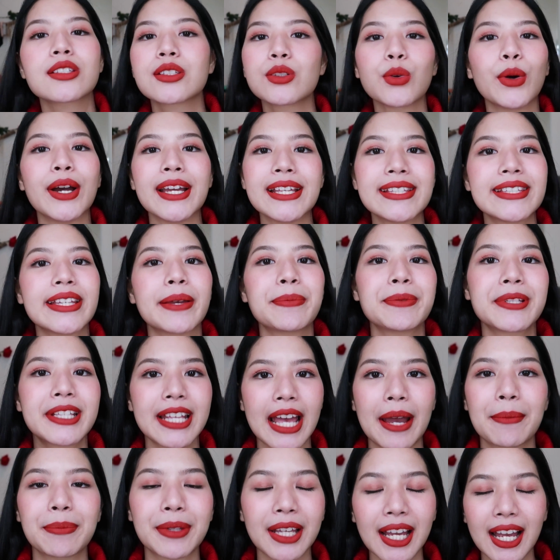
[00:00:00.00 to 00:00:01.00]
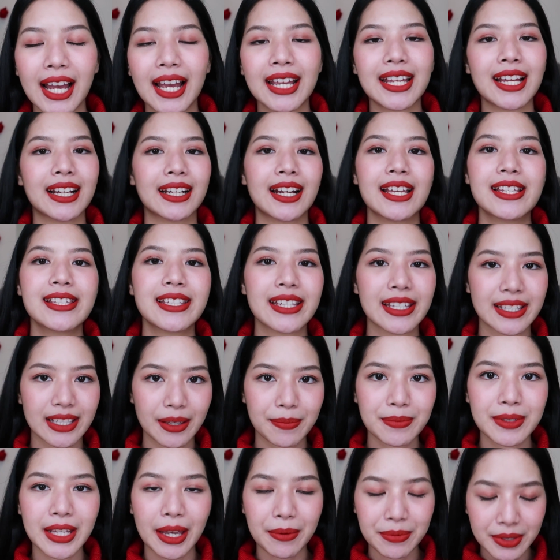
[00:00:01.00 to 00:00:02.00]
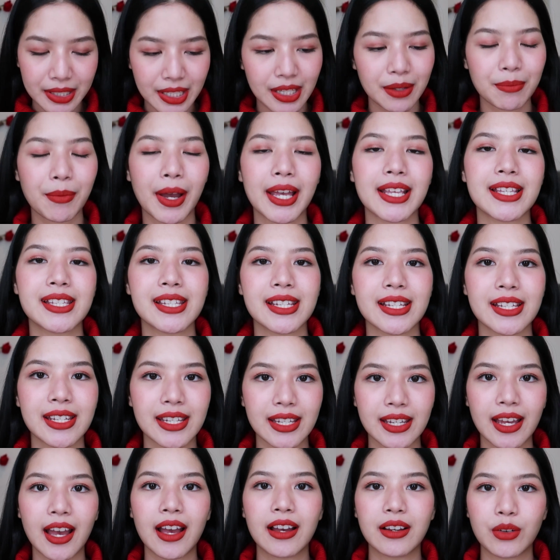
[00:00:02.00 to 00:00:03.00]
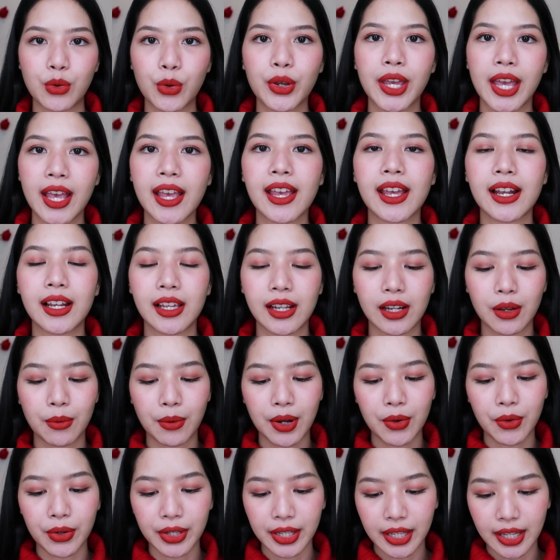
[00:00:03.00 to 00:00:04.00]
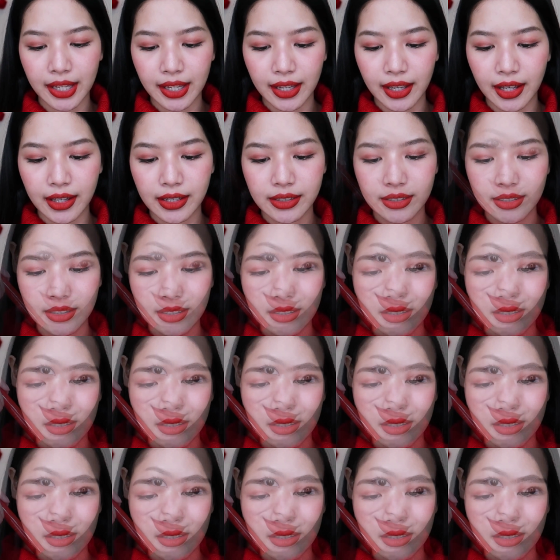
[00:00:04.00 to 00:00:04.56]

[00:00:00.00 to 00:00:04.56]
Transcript: สวยแซ่บๆถ้าใครอยากได้สีแซ่บๆสีใหม่สีนี้โอเคเลยแล้วว่าโอเคอะ